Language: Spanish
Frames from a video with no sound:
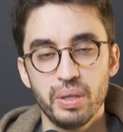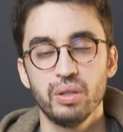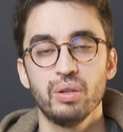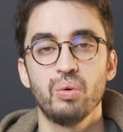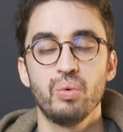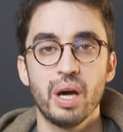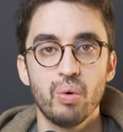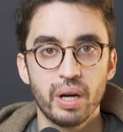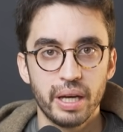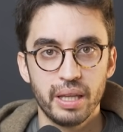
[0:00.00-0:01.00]
viendo un
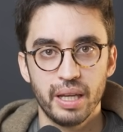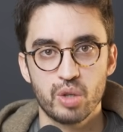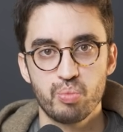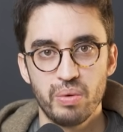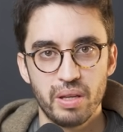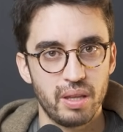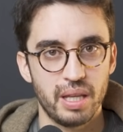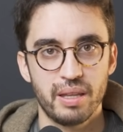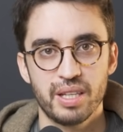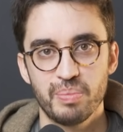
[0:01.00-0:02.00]
auge de las
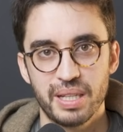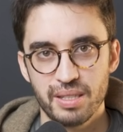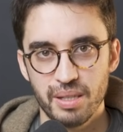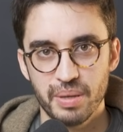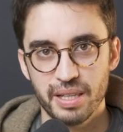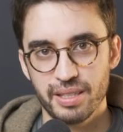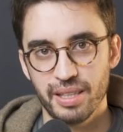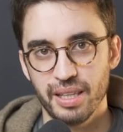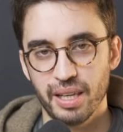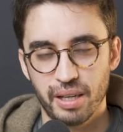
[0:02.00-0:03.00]
publicidades masivas
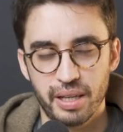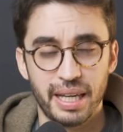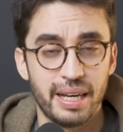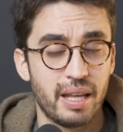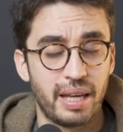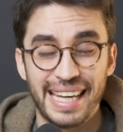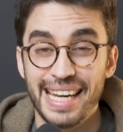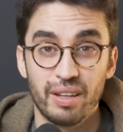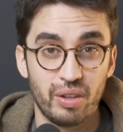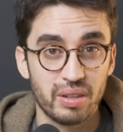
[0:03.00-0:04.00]
de
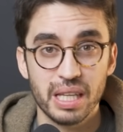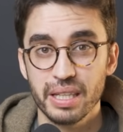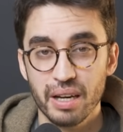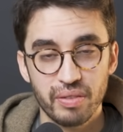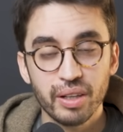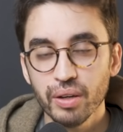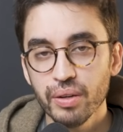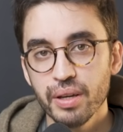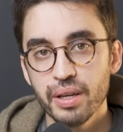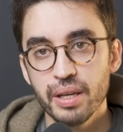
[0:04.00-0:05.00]
generación de
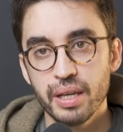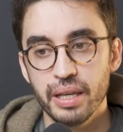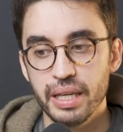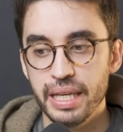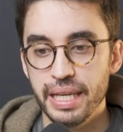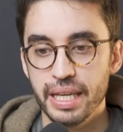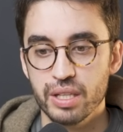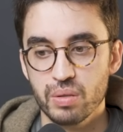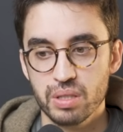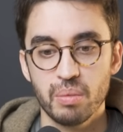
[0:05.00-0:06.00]
tráfico y
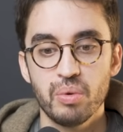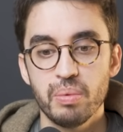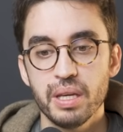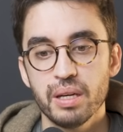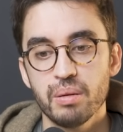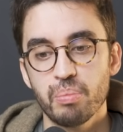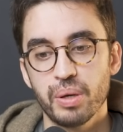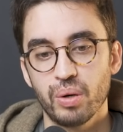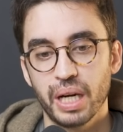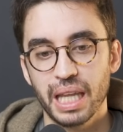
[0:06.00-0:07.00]
eso está muy bien,
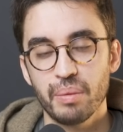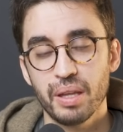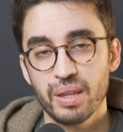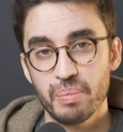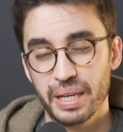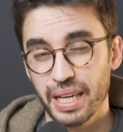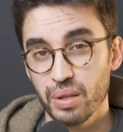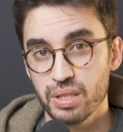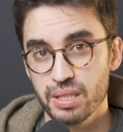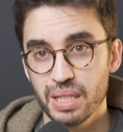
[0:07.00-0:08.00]
pero cada vez el
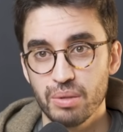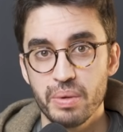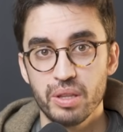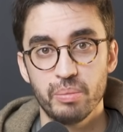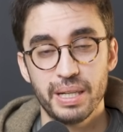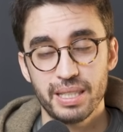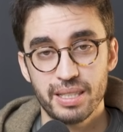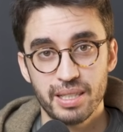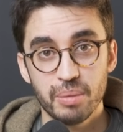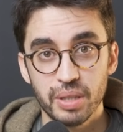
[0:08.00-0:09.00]
mercado se está volviendo más
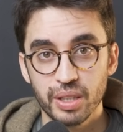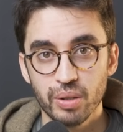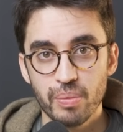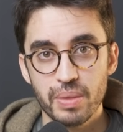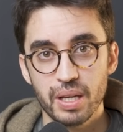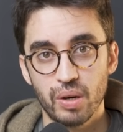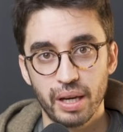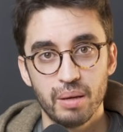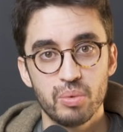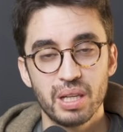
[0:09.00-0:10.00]
escéptico y
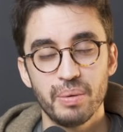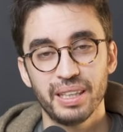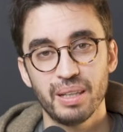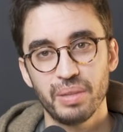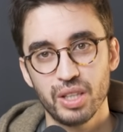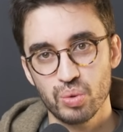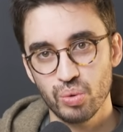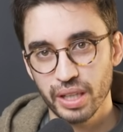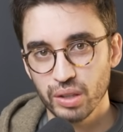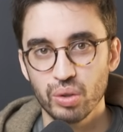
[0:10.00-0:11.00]
lo que vamos a ver también es
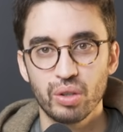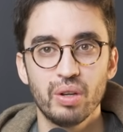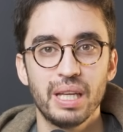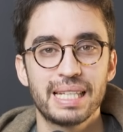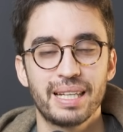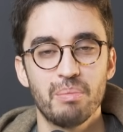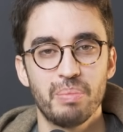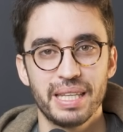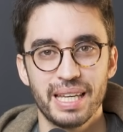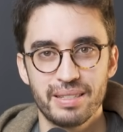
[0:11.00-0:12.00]
un retorno de las
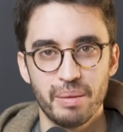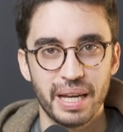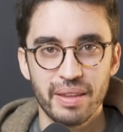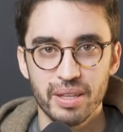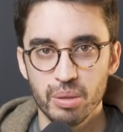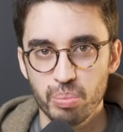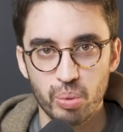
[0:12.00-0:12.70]
campañas de branding